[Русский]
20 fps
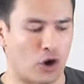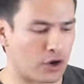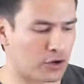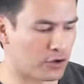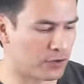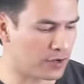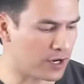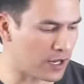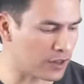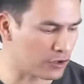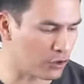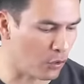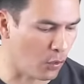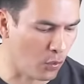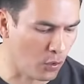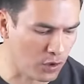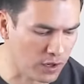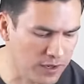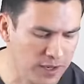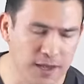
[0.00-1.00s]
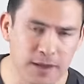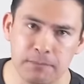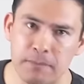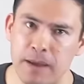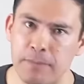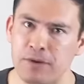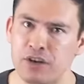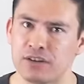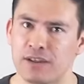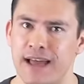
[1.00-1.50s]
отлично на вас сидеть.
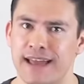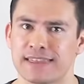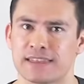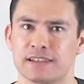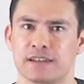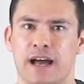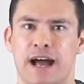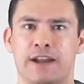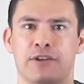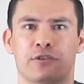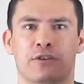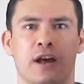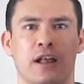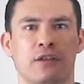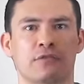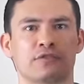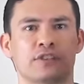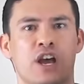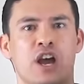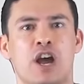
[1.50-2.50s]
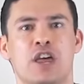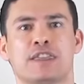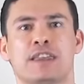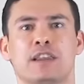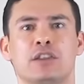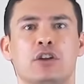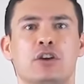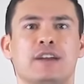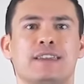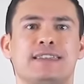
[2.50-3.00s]
Но все-таки, если вам нравятся
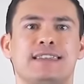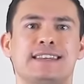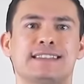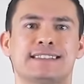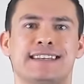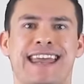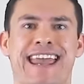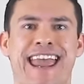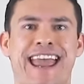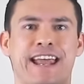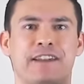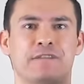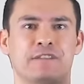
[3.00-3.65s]
светлые оттенки,